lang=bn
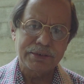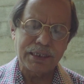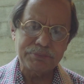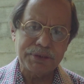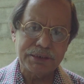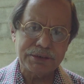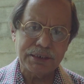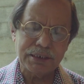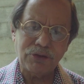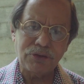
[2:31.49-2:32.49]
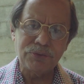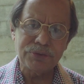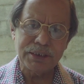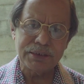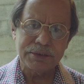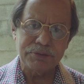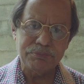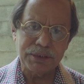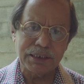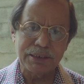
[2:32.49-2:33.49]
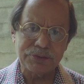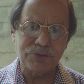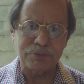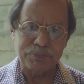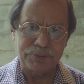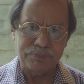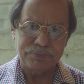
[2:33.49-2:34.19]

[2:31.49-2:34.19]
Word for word: নাম দিয়েছে এক অলৌকিক বিকেলের গল্প